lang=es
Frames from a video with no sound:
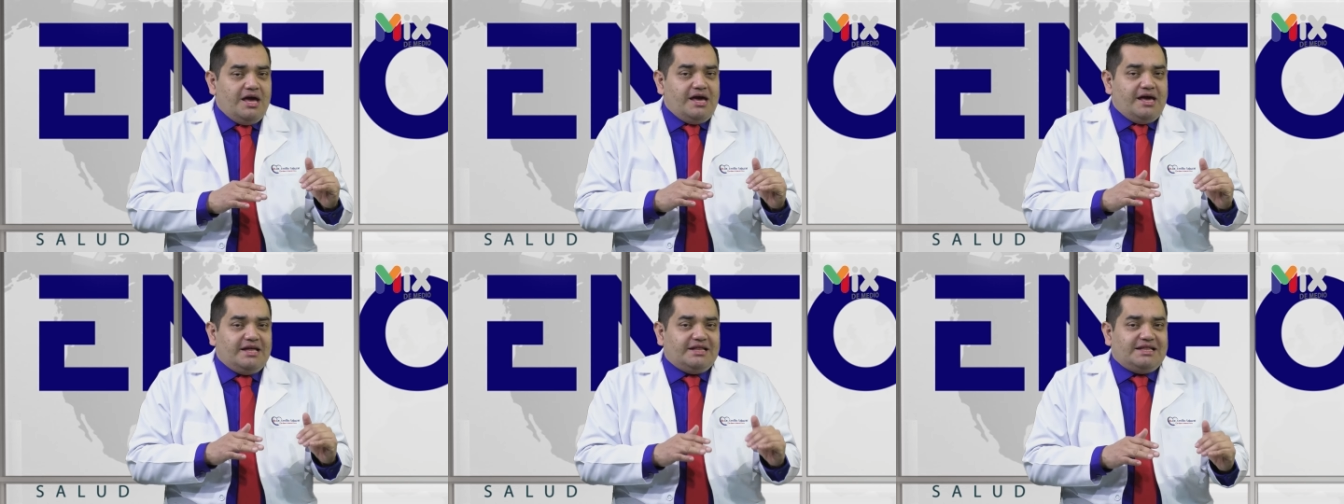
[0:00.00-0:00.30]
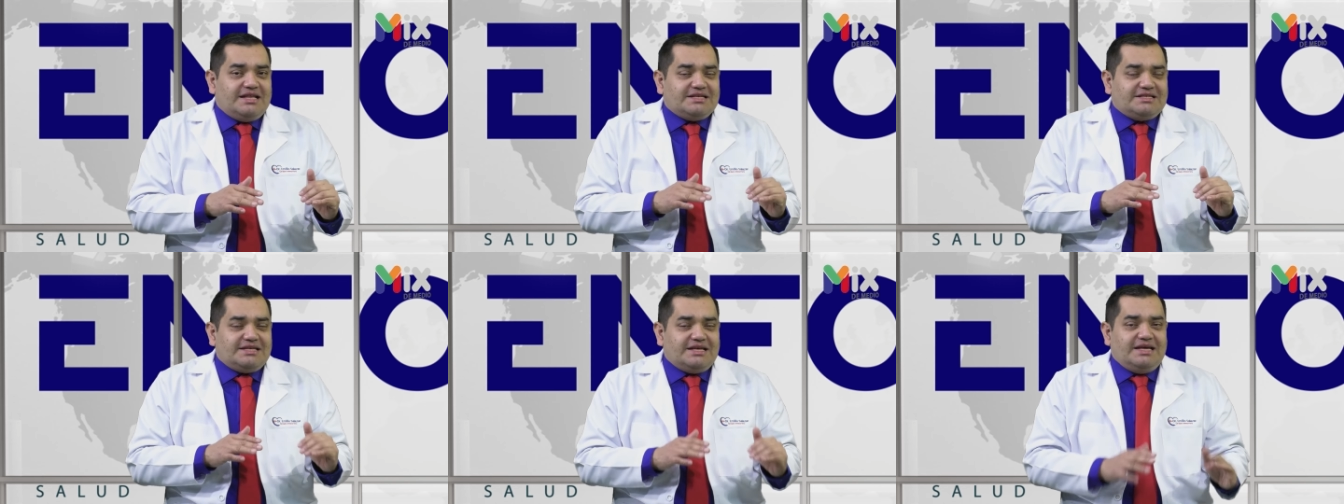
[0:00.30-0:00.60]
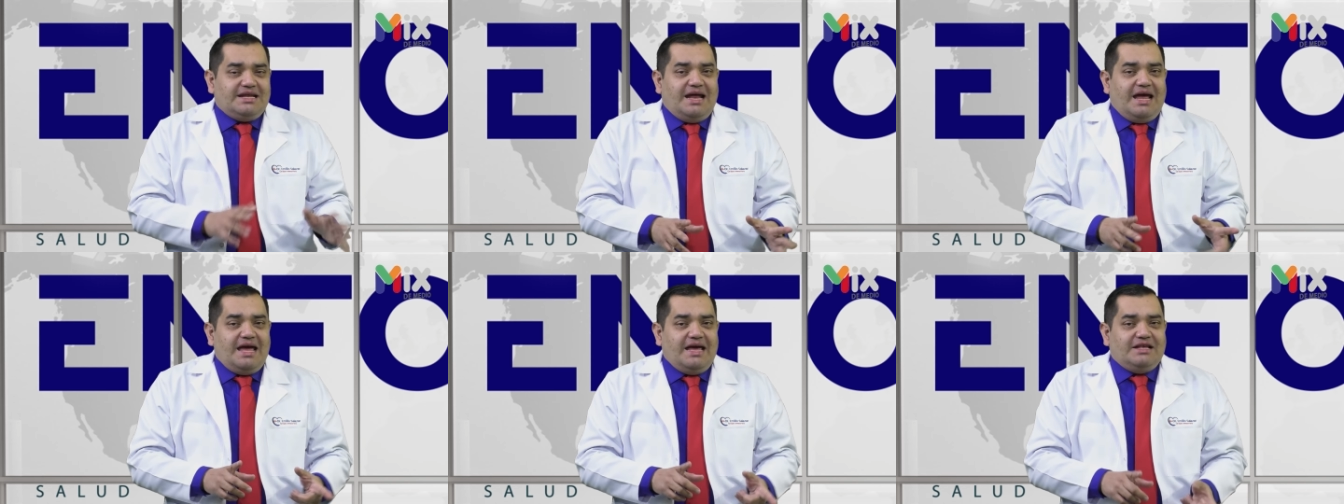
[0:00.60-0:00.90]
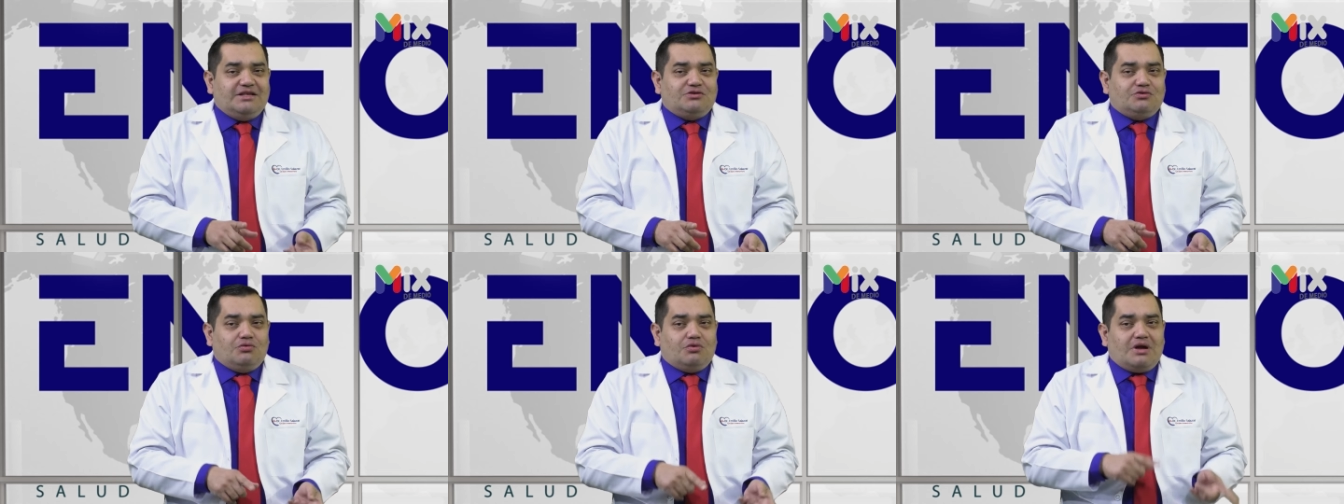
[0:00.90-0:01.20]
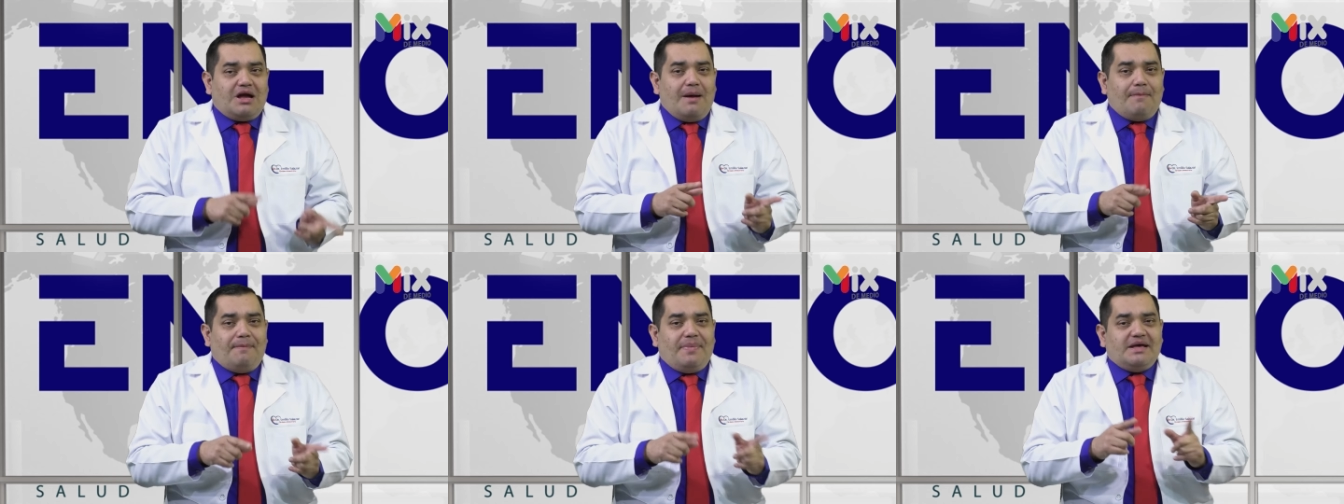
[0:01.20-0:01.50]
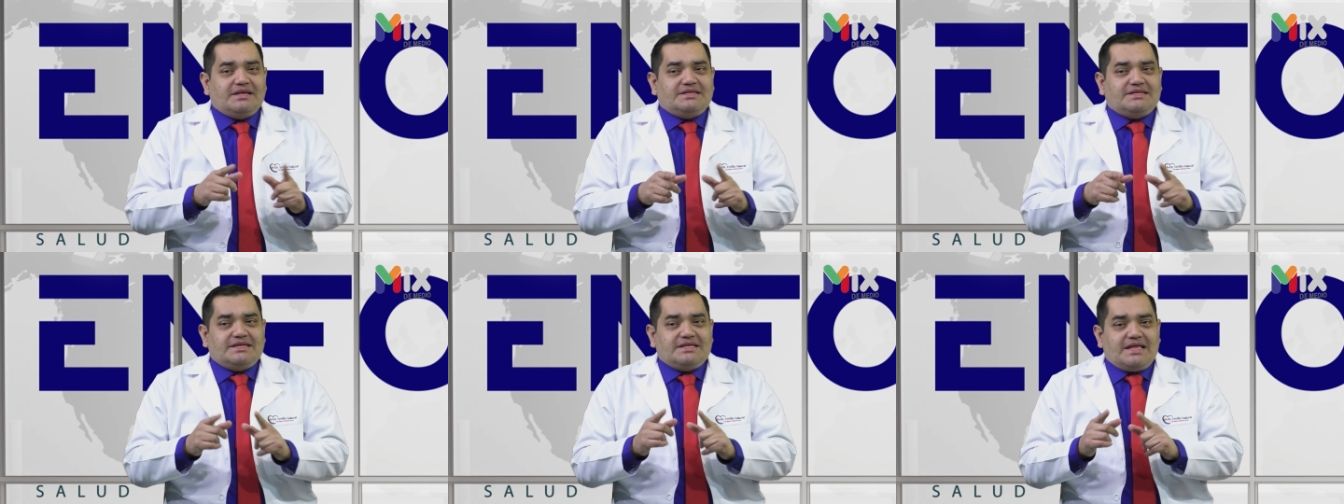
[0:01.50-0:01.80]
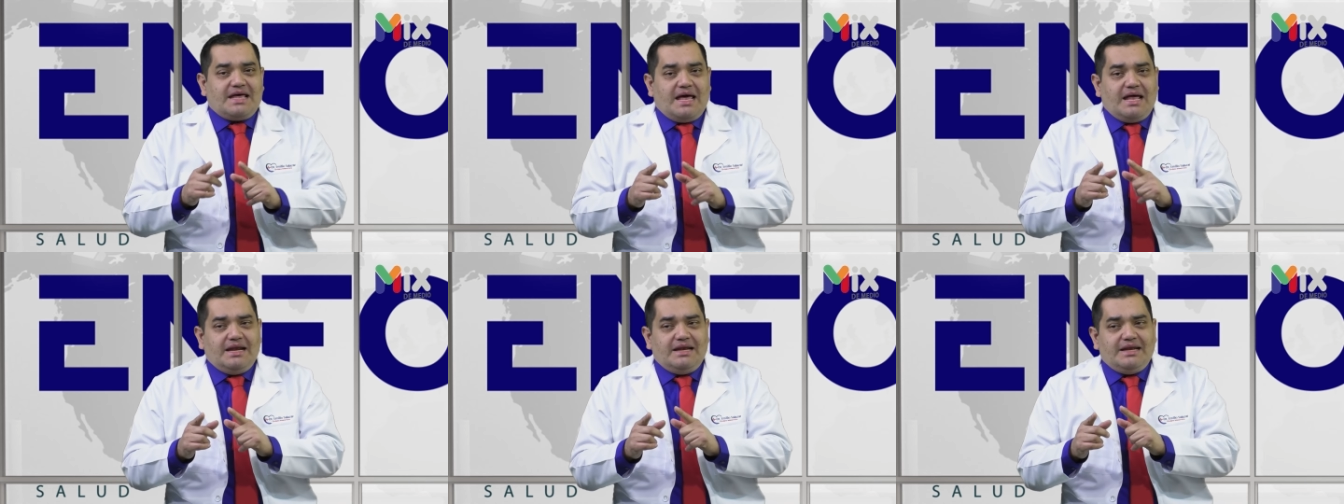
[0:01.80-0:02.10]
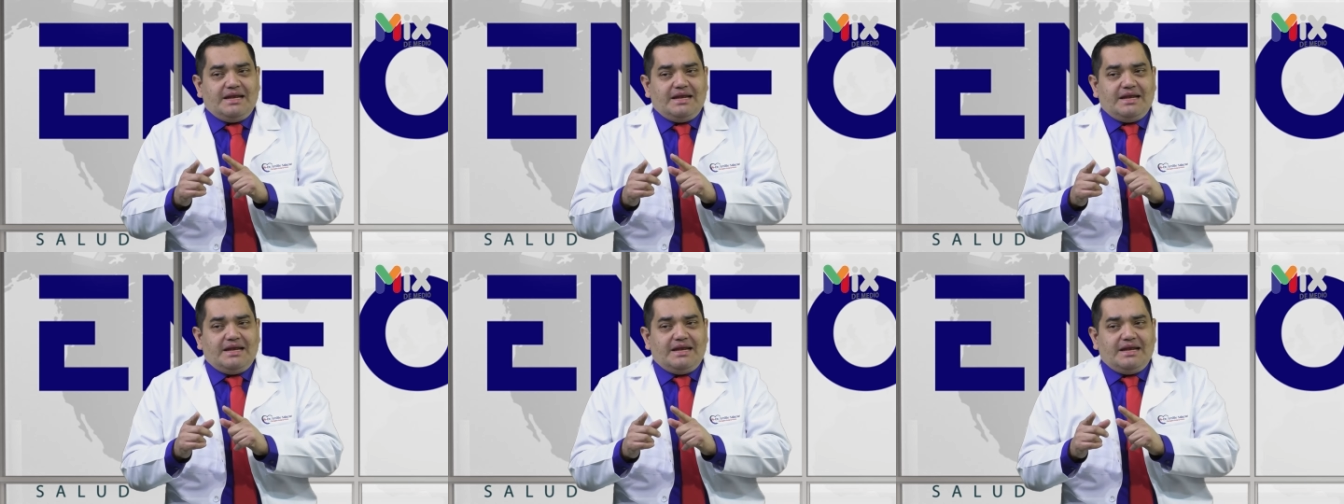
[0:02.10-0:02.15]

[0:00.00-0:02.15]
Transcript: es decir, en su capacidad